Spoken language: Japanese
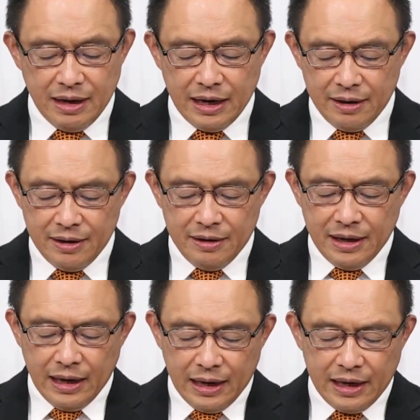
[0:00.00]
あ
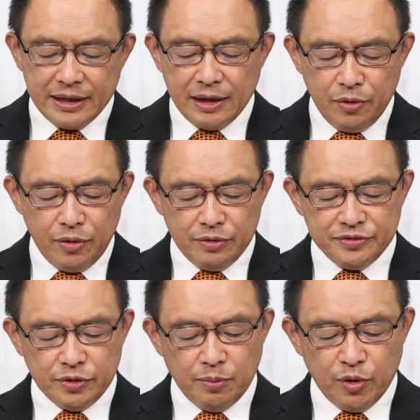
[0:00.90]
あなたの
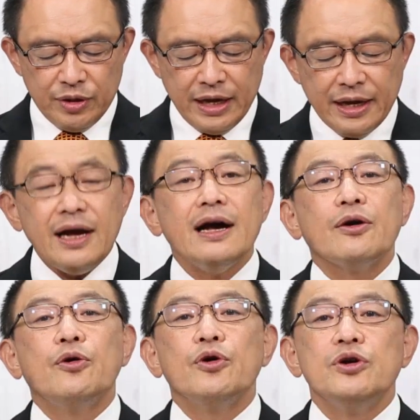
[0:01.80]
その問題が
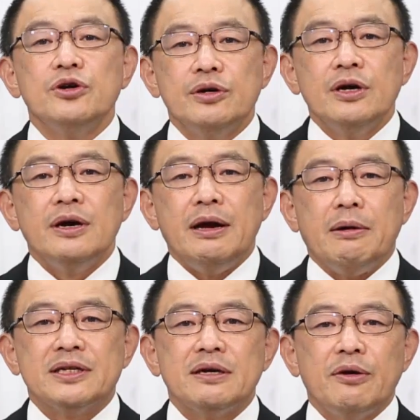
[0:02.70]
こういう、
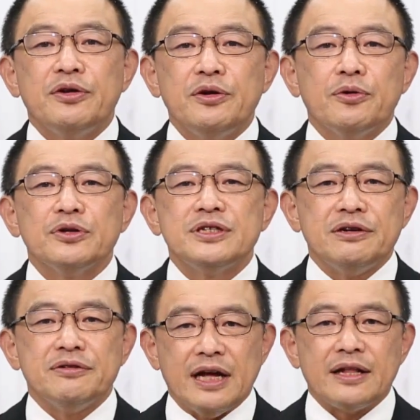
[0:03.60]
えー、災いを引き起こして
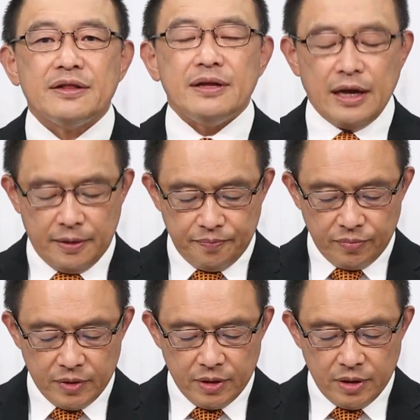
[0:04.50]
いるんだ、ええ、
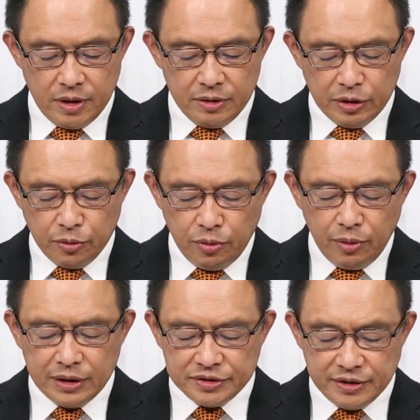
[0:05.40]
でところ
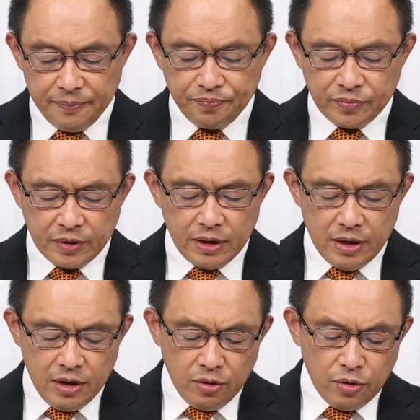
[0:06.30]
がですね
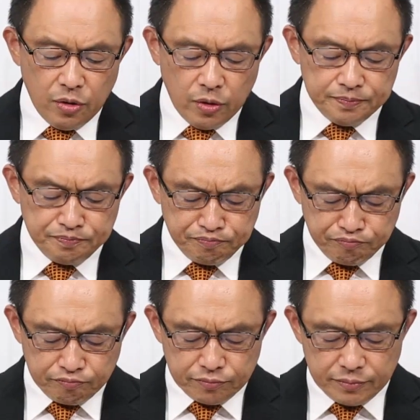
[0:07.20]
この
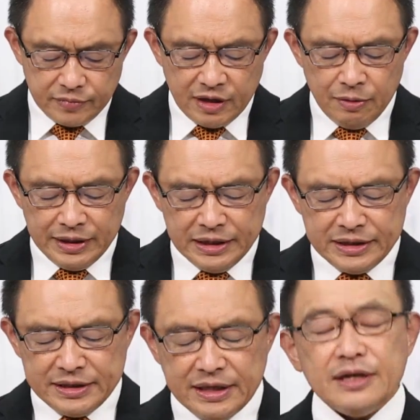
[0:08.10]
私
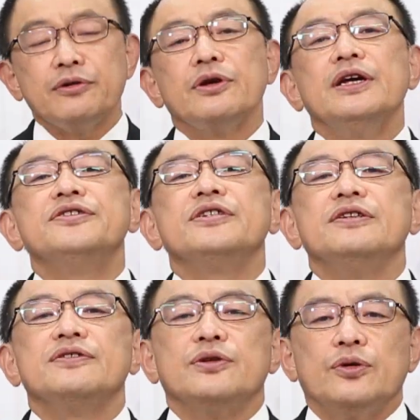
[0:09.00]
たちがこの
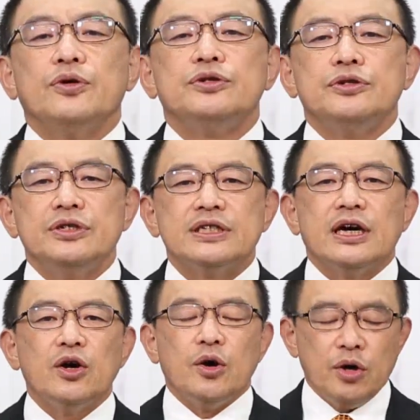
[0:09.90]
イエス・キリストの十字
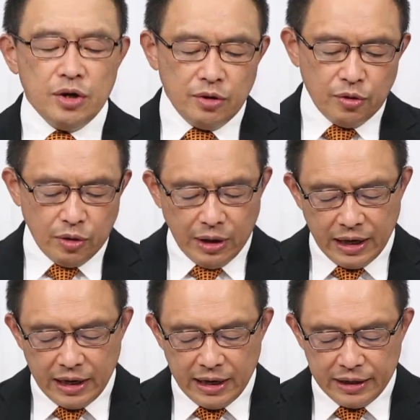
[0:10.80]
架のこの
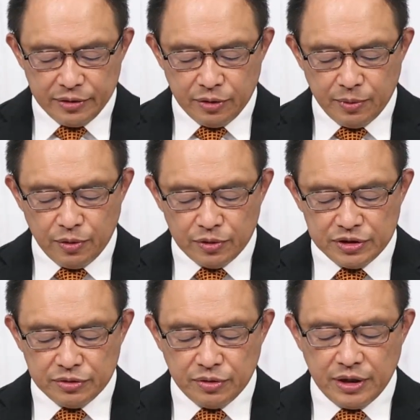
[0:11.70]
贖いというものを
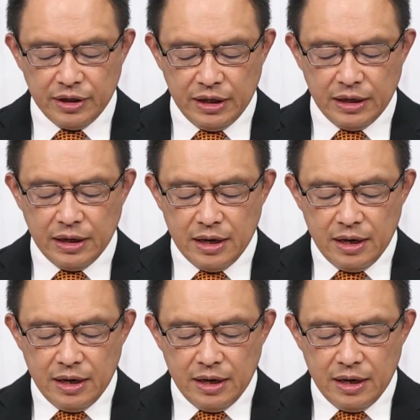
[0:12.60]
知るときに